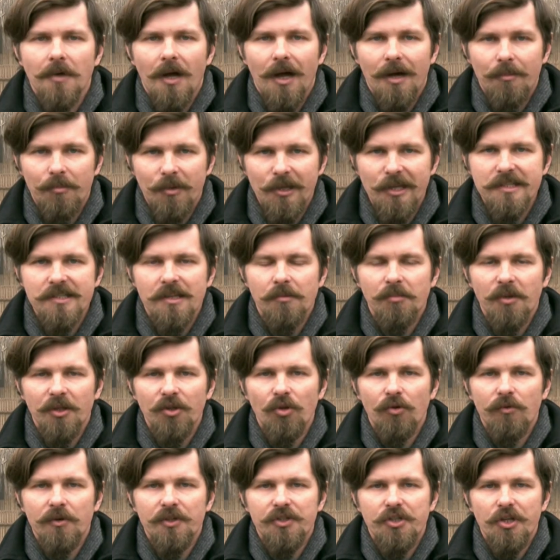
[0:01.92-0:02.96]
Обрезка
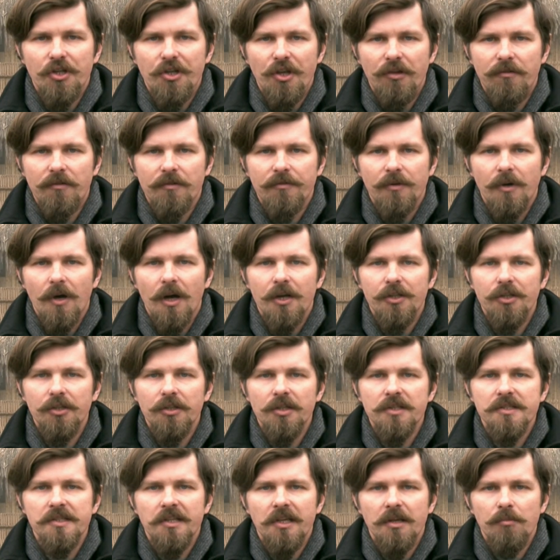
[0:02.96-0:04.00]
плодовых деревьев –
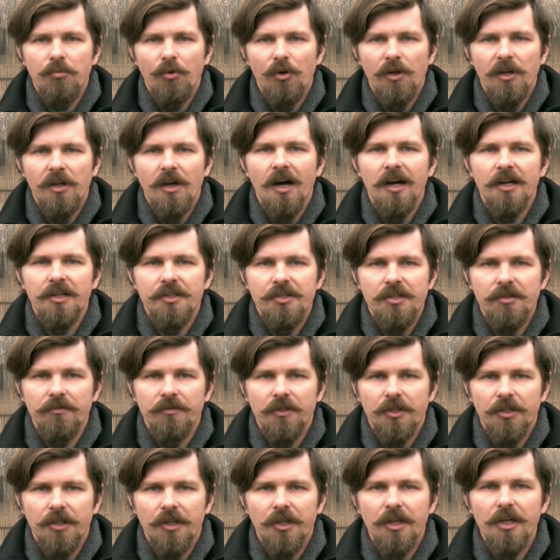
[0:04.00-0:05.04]
один из наиболее
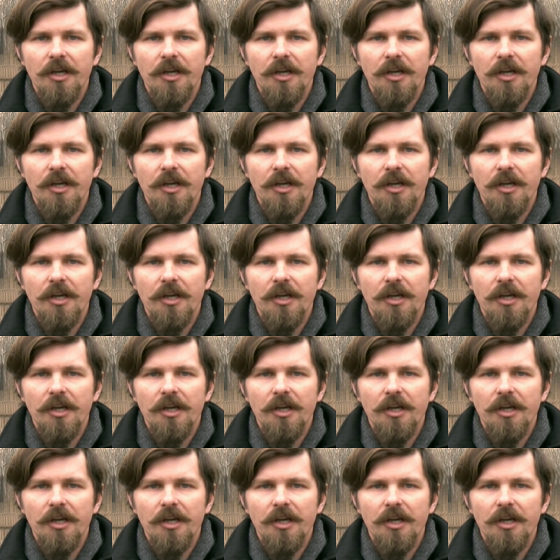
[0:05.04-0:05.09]
активных